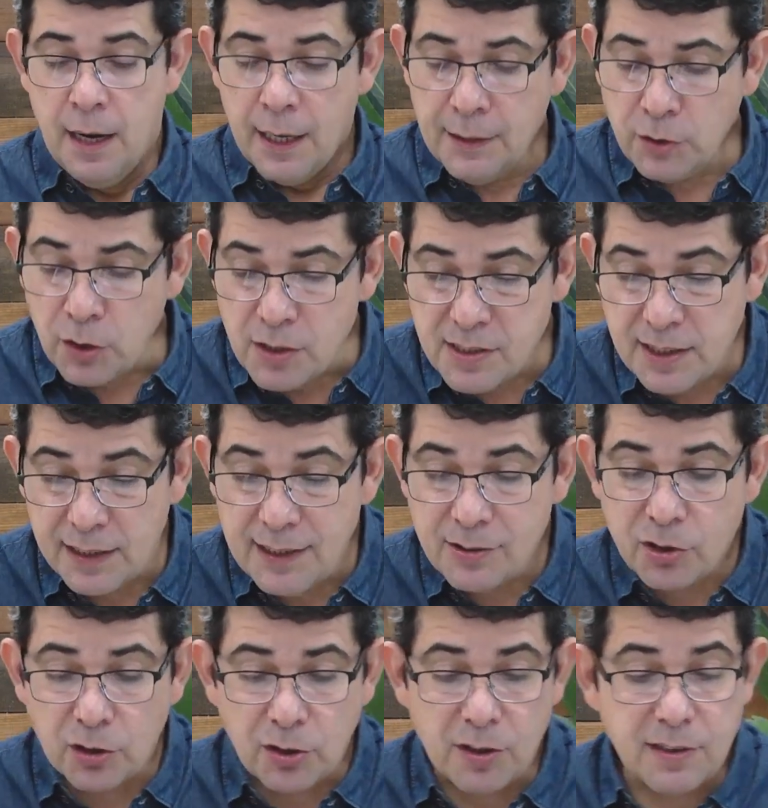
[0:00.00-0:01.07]
Entonces
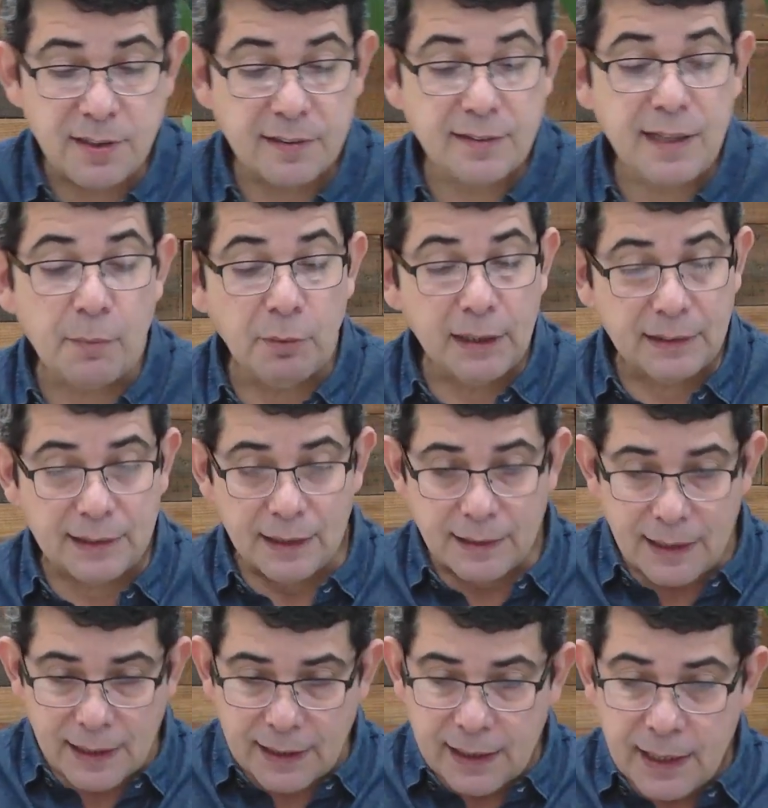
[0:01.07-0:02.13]
nosotros necesitamos
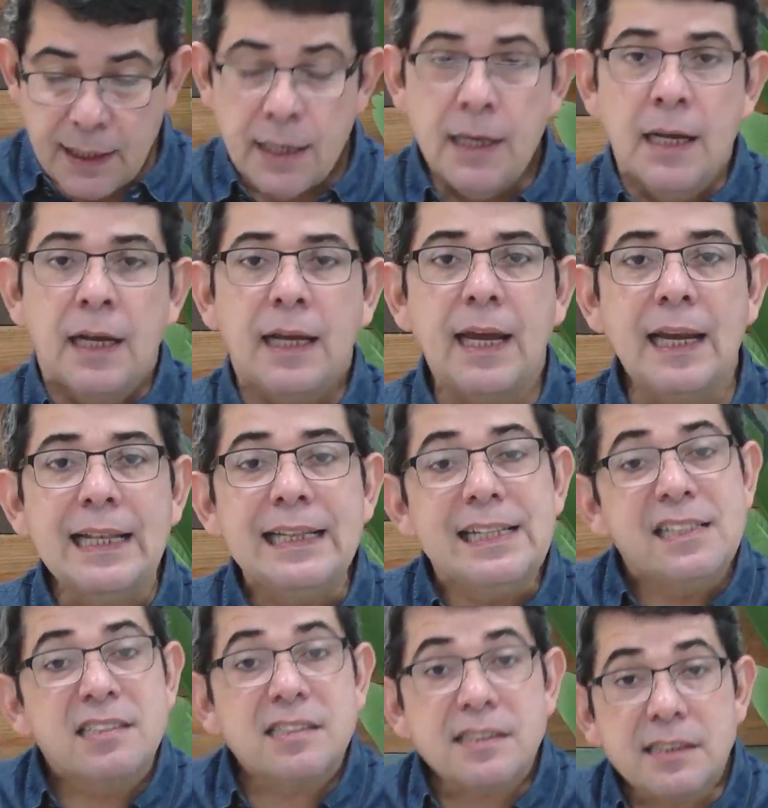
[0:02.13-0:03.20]
entender que, el
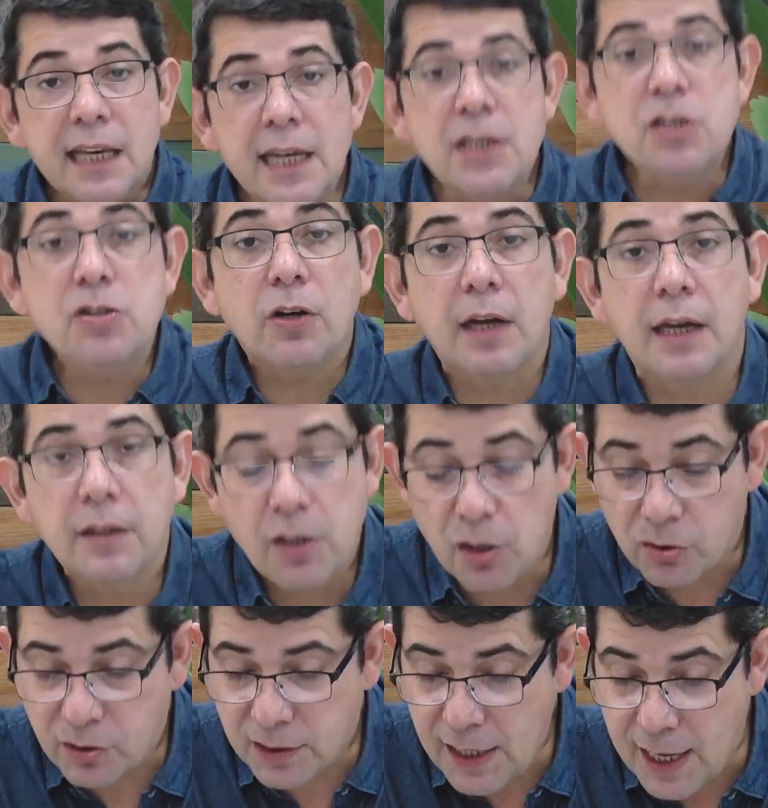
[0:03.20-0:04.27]
diseño que
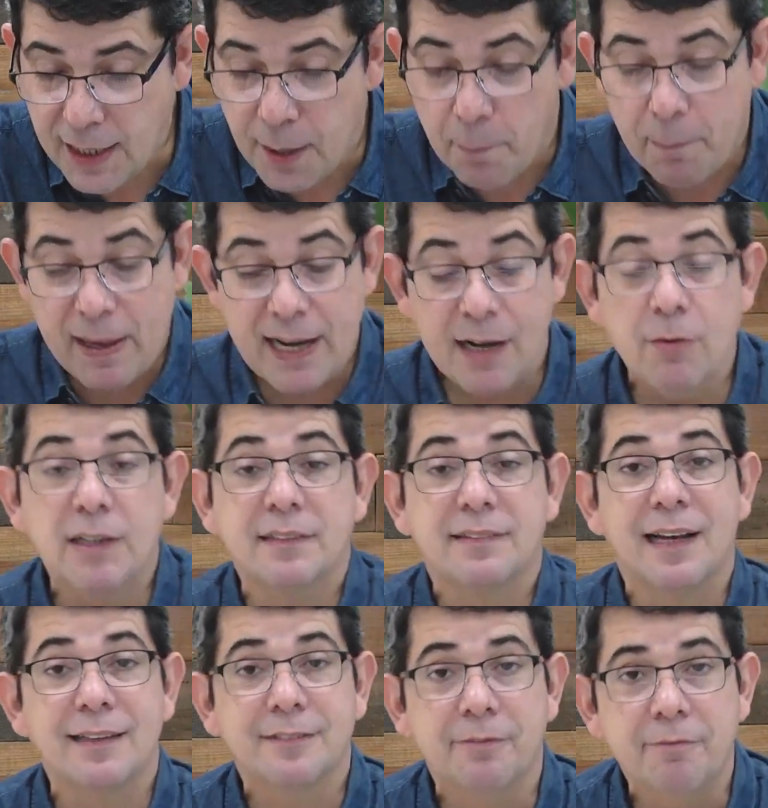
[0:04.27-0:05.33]
Dios tiene para
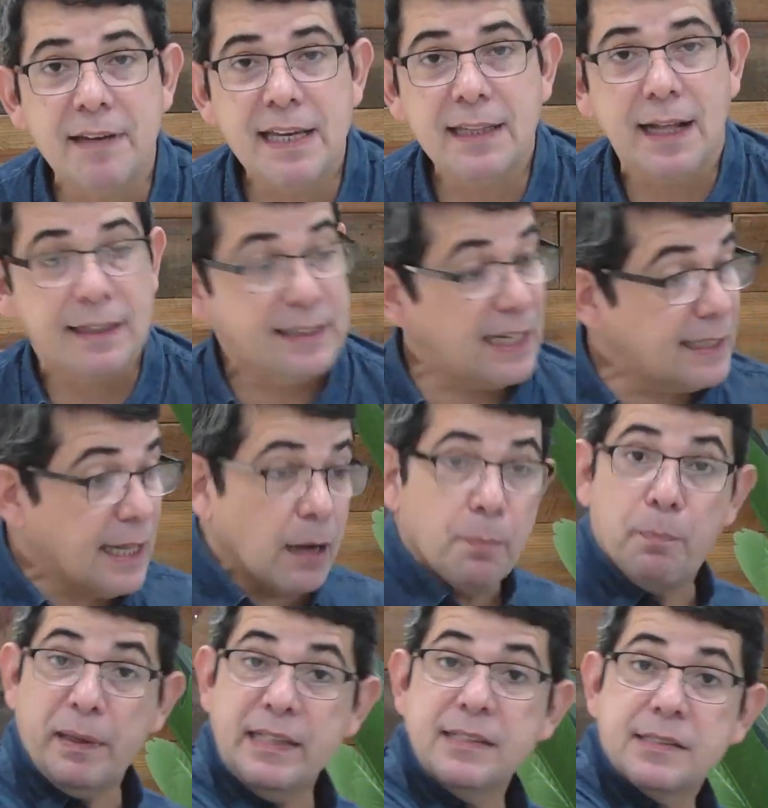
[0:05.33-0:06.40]
nuestras vidas desde
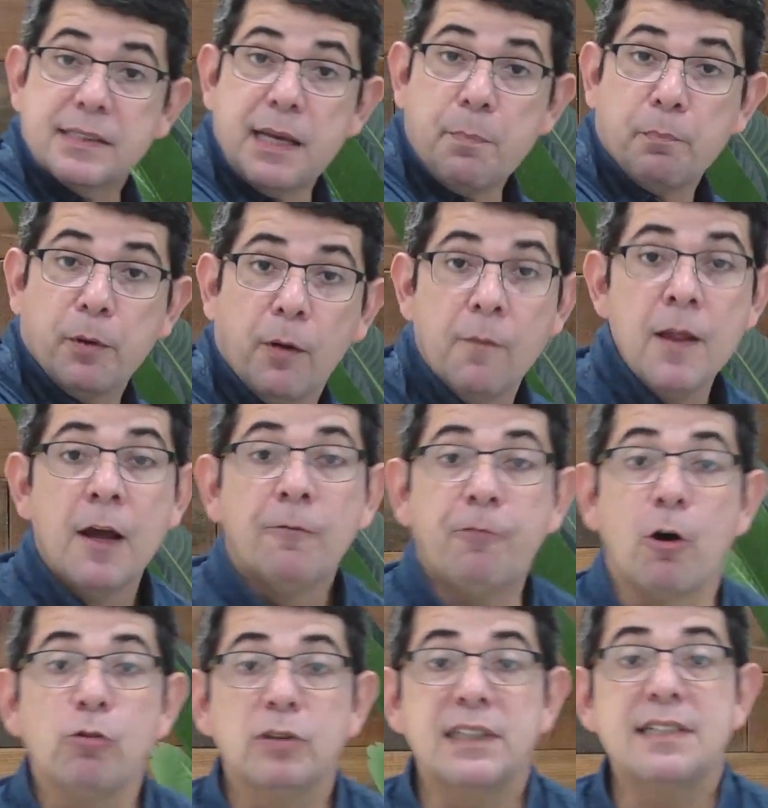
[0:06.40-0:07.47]
el principio
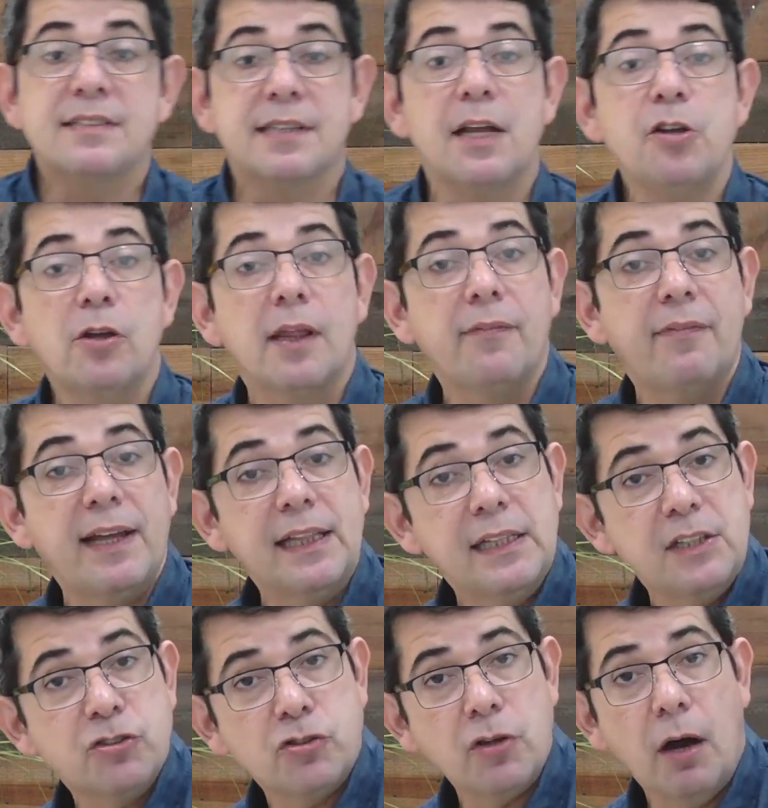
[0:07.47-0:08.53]
fue un diseño de
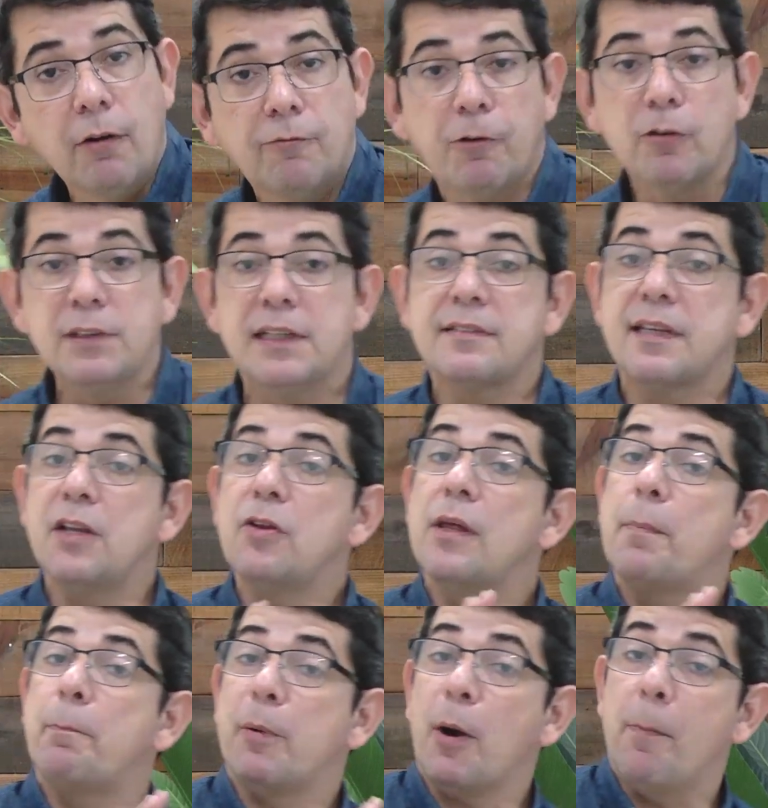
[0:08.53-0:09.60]
bendición, fue un diseño
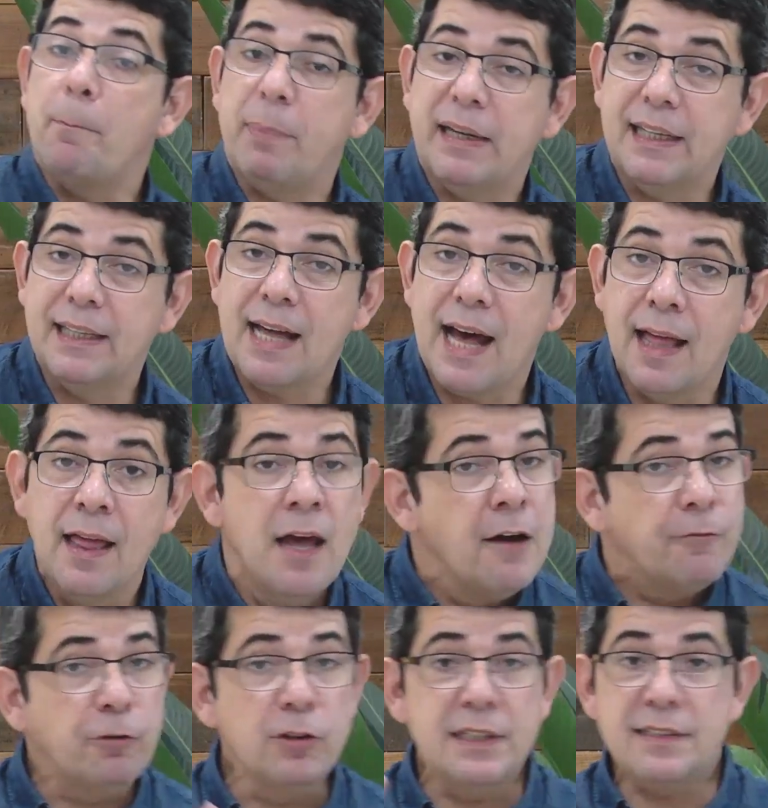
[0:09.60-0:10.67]
de
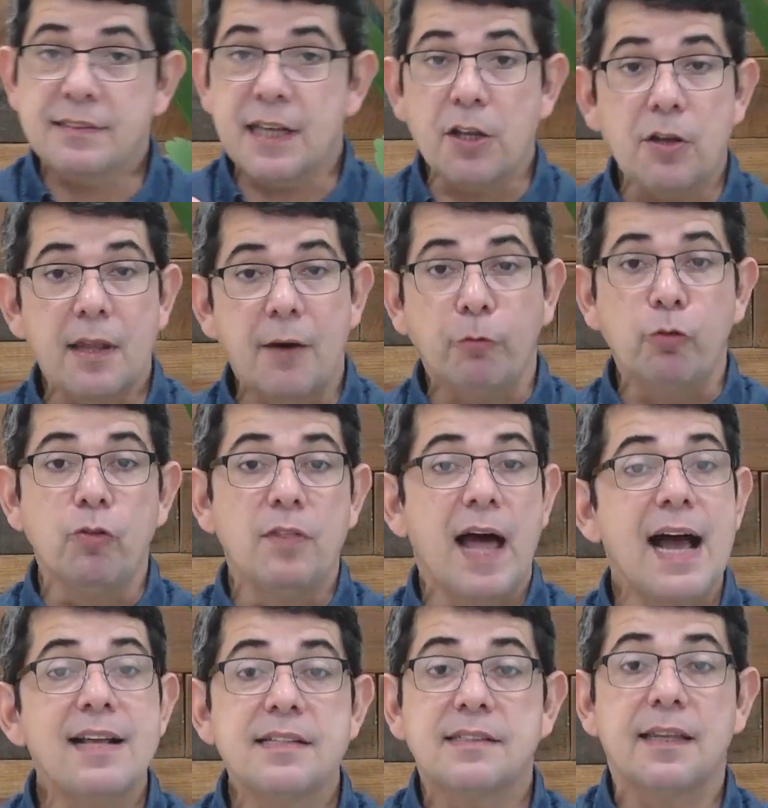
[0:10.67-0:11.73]
prosperidad, fue un diseño de
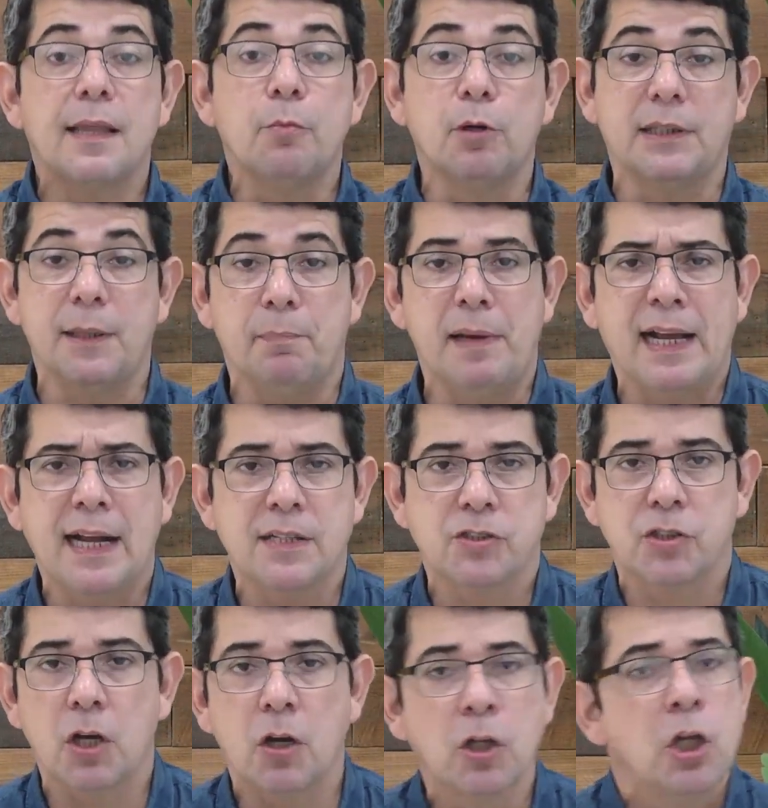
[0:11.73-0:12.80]
abundancia, de
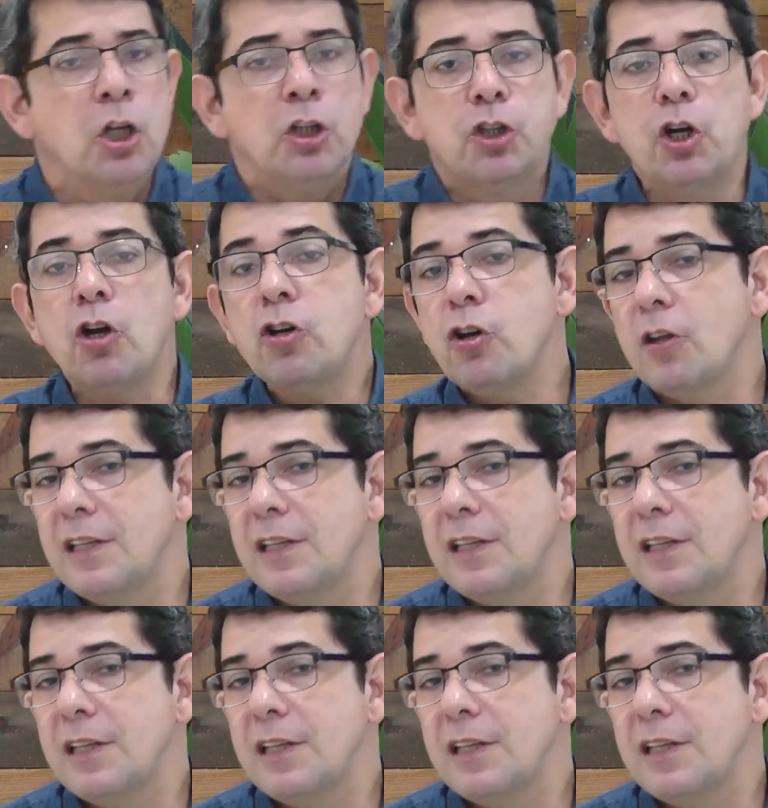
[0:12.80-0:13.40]
multiplicación. Dios no